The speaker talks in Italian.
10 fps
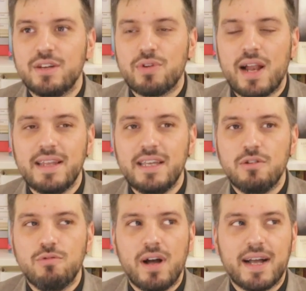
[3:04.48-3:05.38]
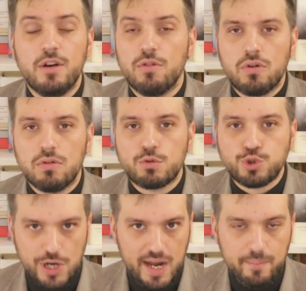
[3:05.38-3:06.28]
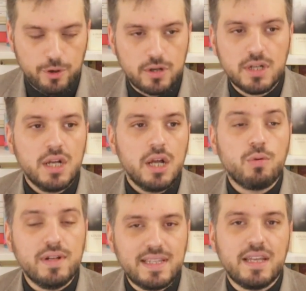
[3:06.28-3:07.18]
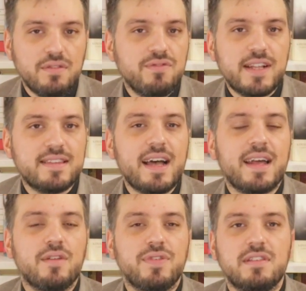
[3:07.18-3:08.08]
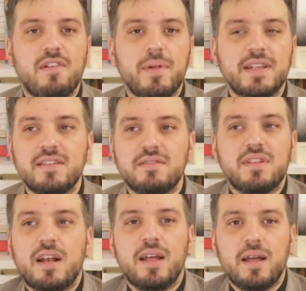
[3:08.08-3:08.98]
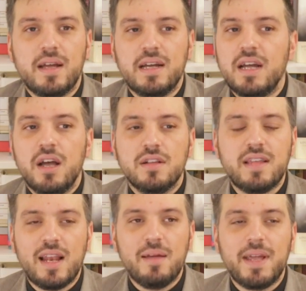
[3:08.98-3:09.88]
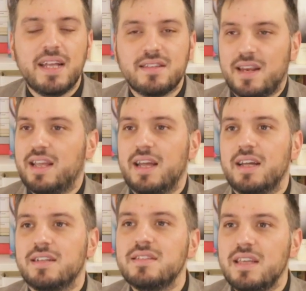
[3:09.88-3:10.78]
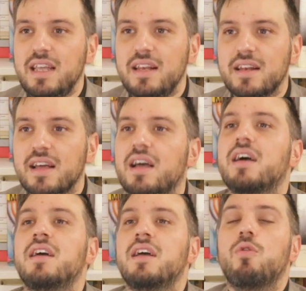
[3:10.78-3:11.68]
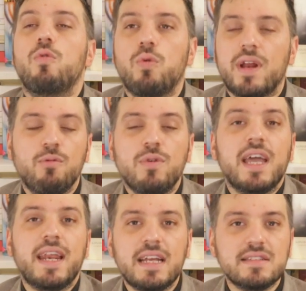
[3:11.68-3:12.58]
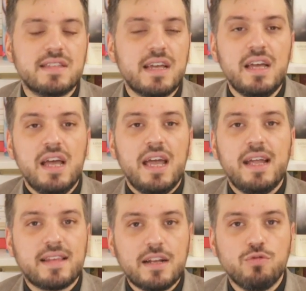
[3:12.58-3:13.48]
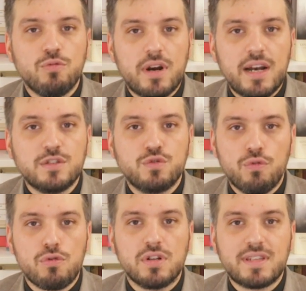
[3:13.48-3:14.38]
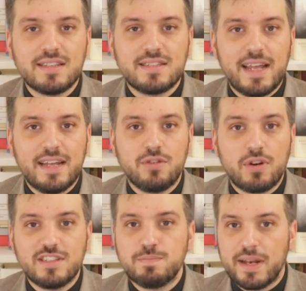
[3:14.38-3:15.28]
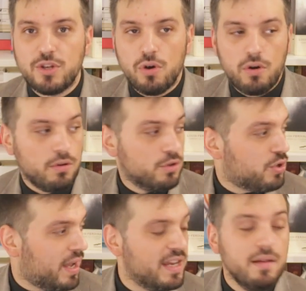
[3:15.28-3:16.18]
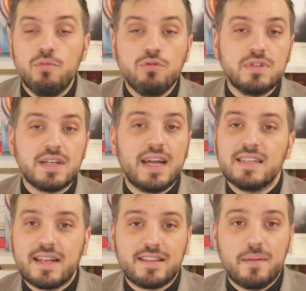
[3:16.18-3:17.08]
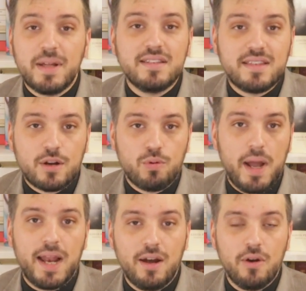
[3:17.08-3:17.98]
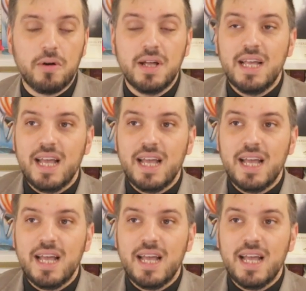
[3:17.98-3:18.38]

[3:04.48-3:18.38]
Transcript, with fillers: in una lingua che non conosciamo, quindi inventare effettivamente delle, delle metriche in ungherese e tradurle su Google Translator in spagnolo, cioè il mood è esattamente quello,